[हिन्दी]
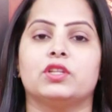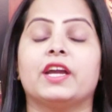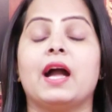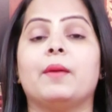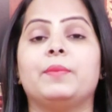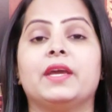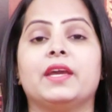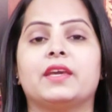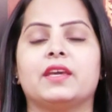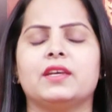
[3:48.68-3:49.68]
तो देखा आपने
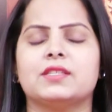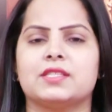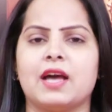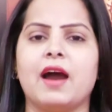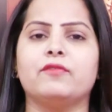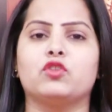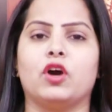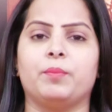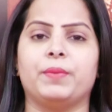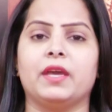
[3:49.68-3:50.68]
कि साफ
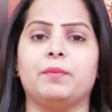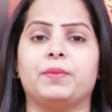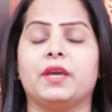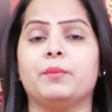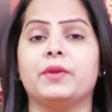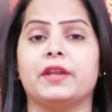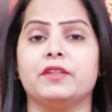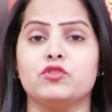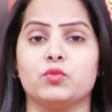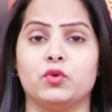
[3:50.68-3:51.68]
तौर पे पीएम
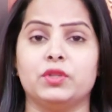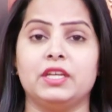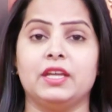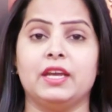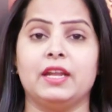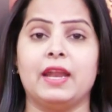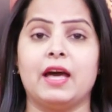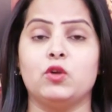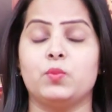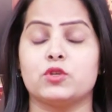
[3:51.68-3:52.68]
नरेंद्र मोदी ने
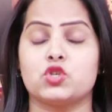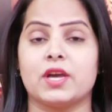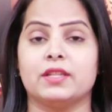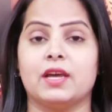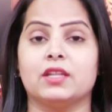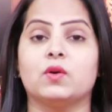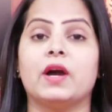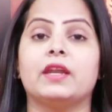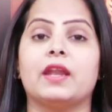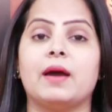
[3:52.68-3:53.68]
लालू प्रसाद यादव
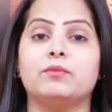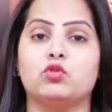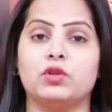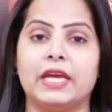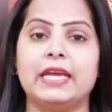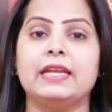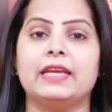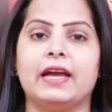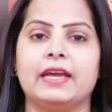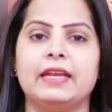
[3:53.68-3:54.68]
का नाम तो नहीं
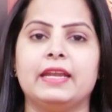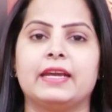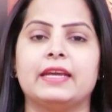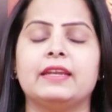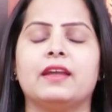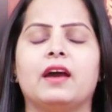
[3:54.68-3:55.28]
लिया है लेकिन